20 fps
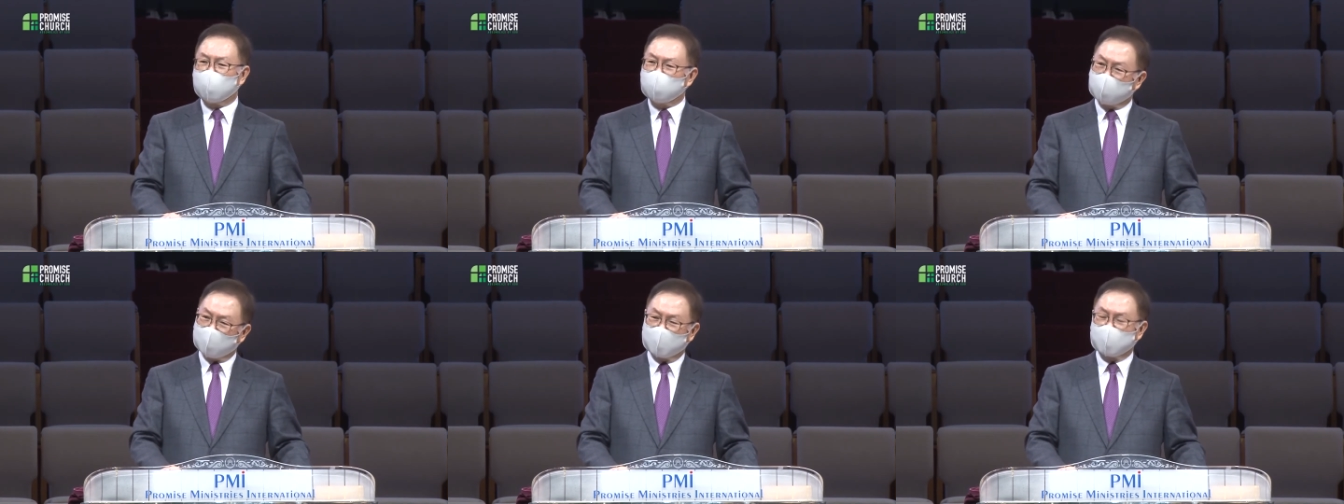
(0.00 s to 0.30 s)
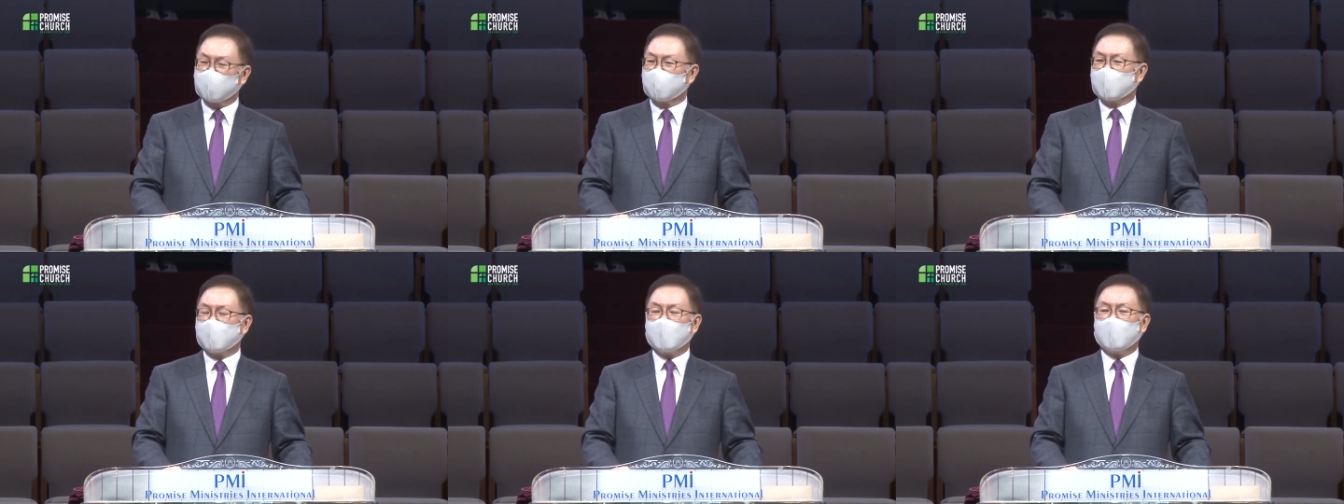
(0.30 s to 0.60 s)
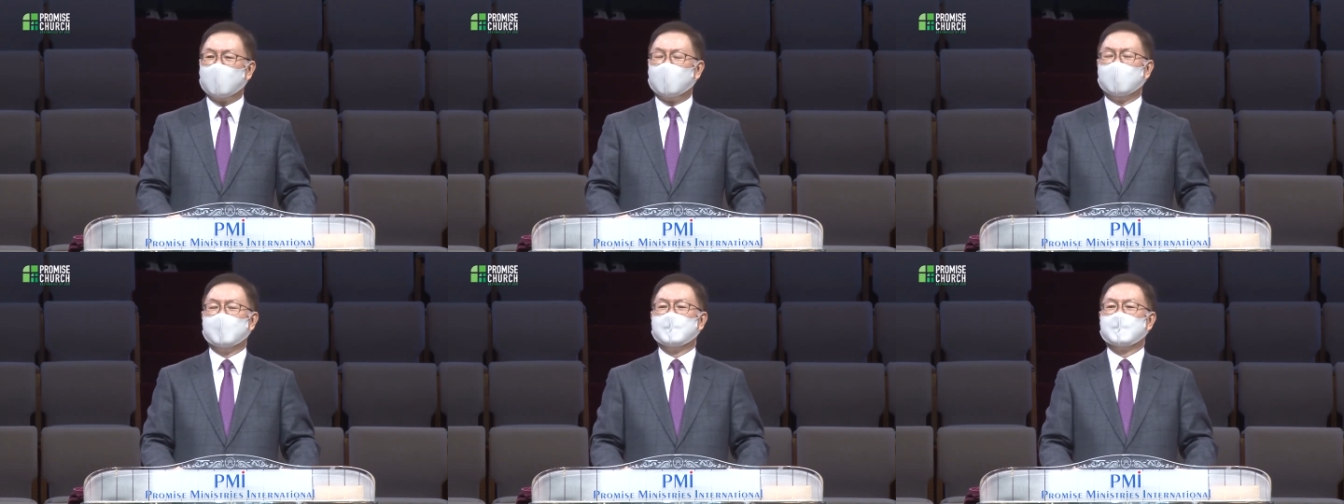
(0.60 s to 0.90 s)

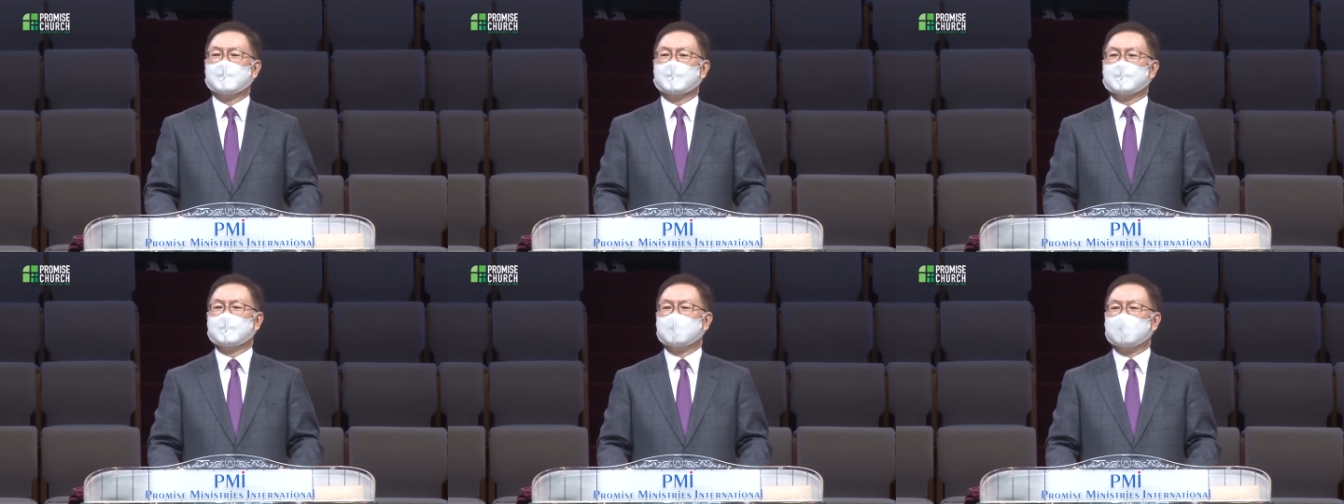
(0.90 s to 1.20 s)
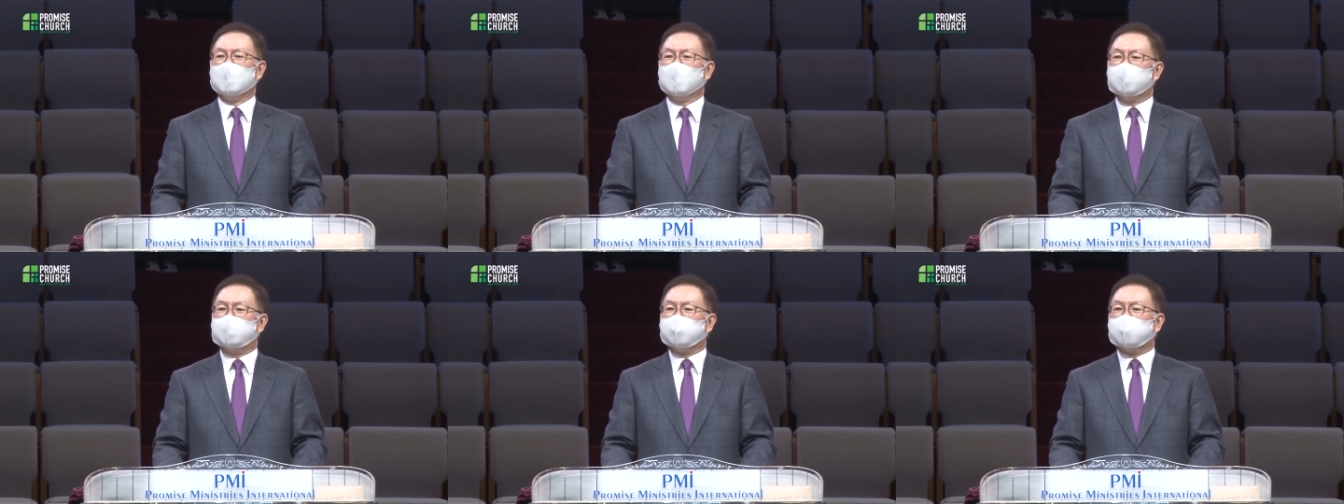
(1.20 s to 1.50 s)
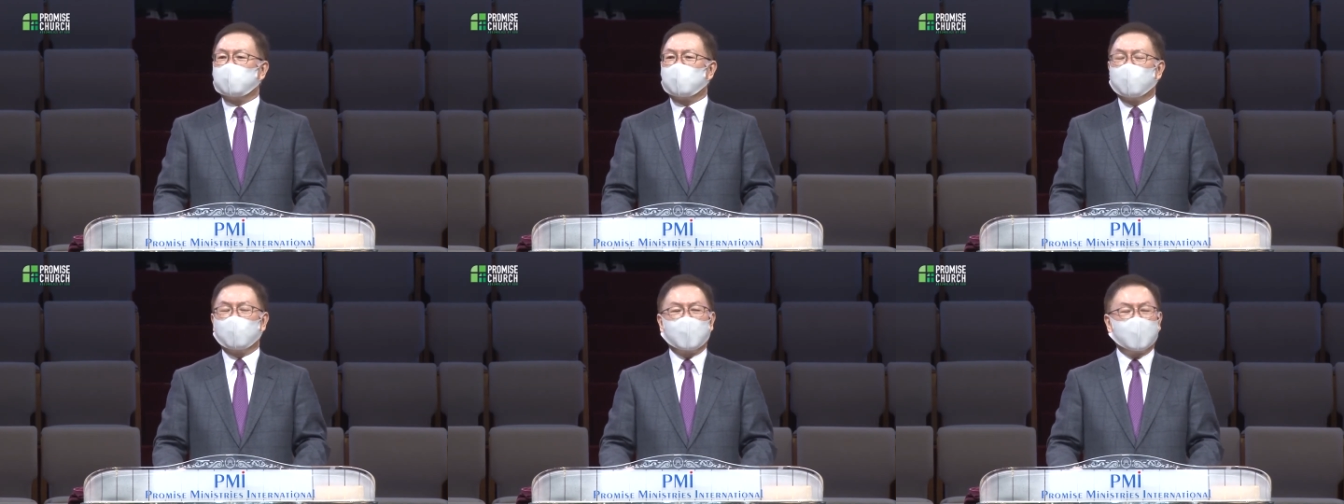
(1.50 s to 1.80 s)
뭔가
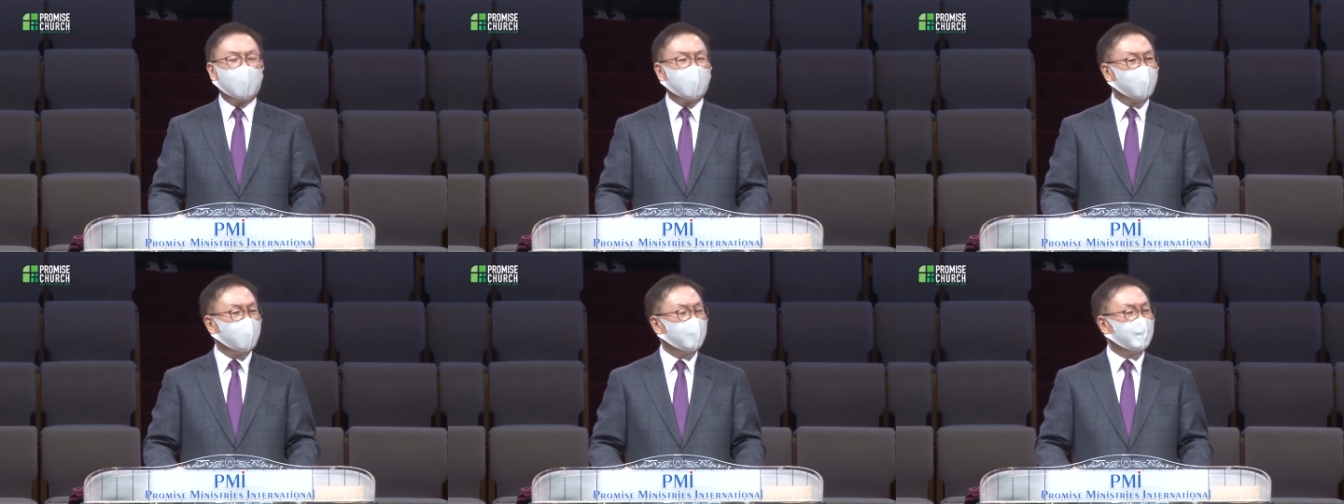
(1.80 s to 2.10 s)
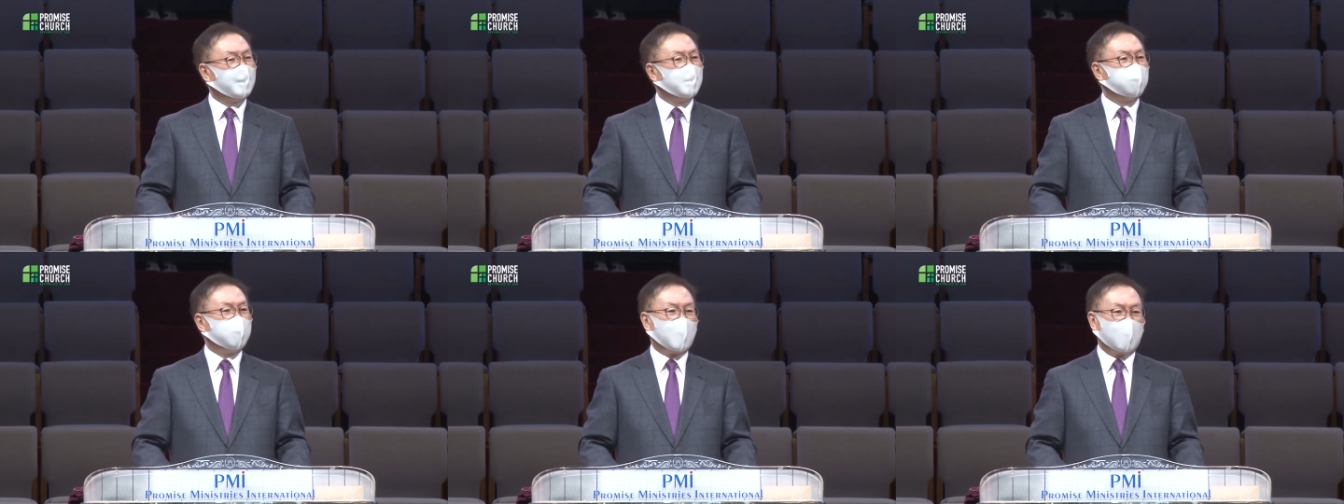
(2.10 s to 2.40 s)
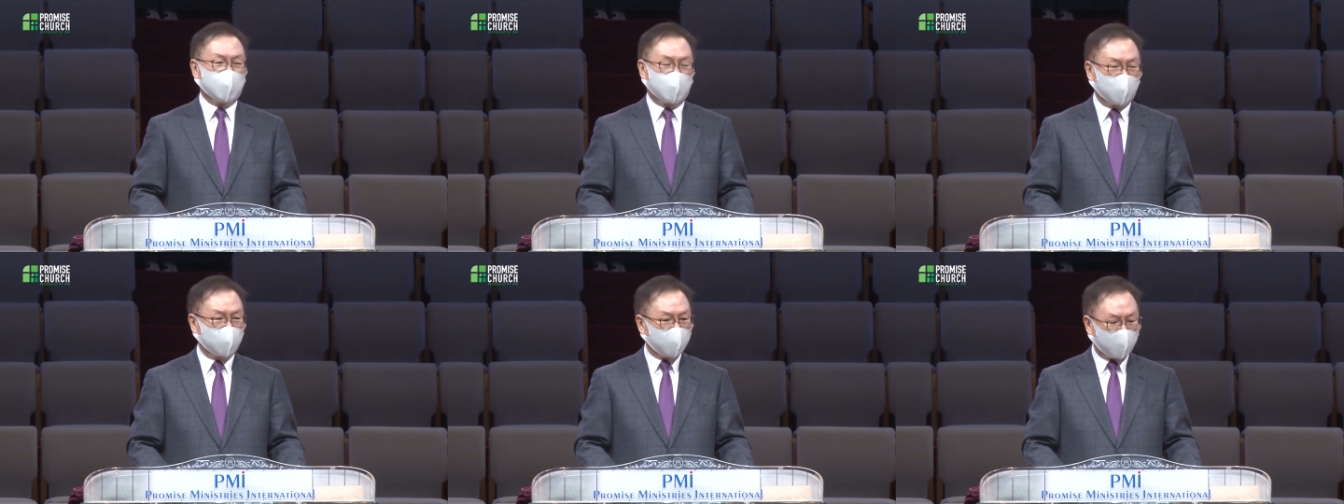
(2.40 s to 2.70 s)
2%가
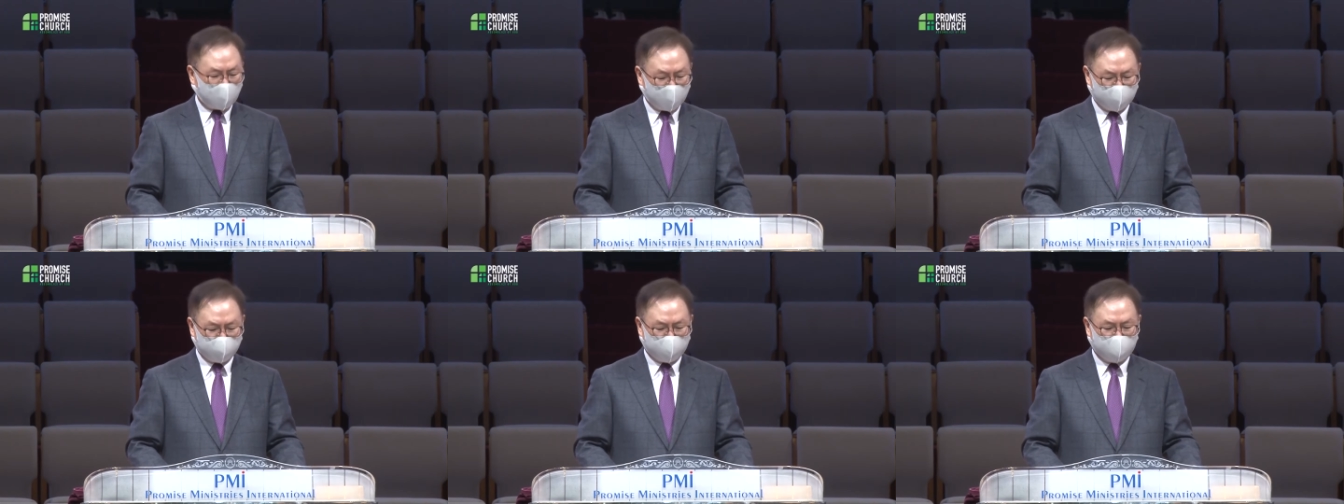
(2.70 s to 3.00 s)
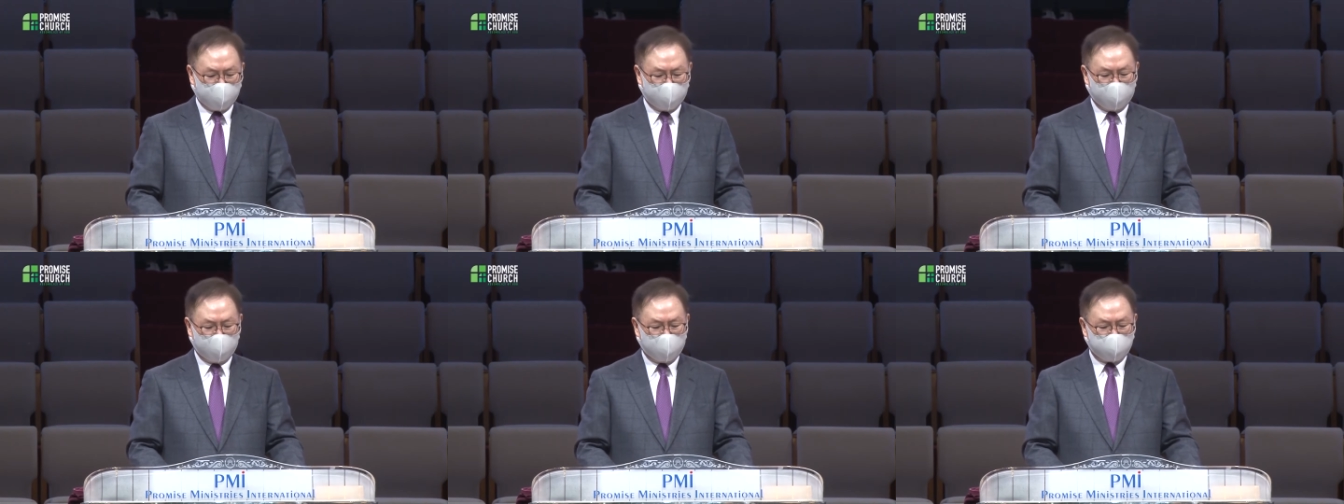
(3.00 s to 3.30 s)
빠진 것 같아.